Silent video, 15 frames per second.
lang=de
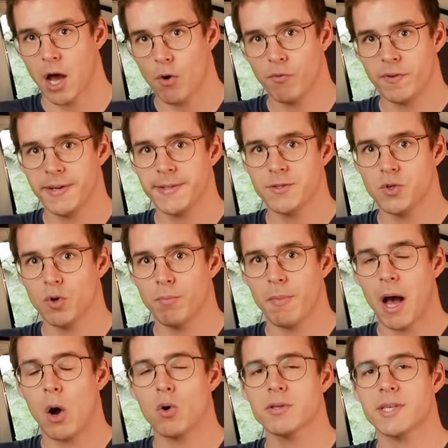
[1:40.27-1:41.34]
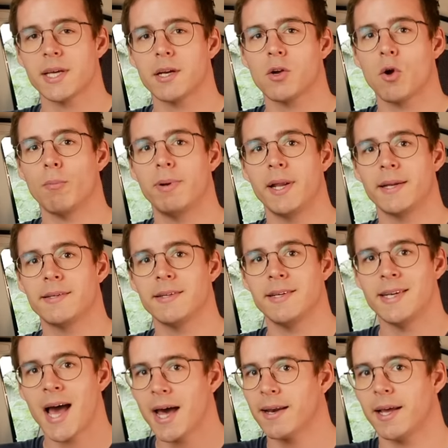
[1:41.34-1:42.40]
auf Lithium auch seine komplette
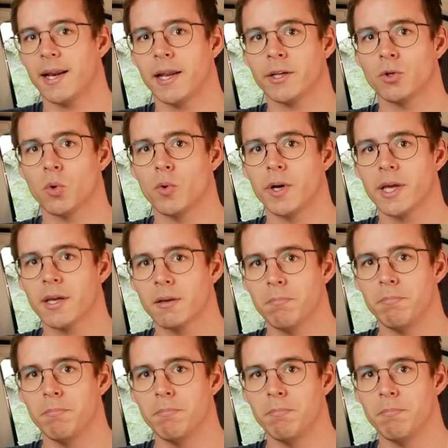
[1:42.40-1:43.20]
Ladeelektronik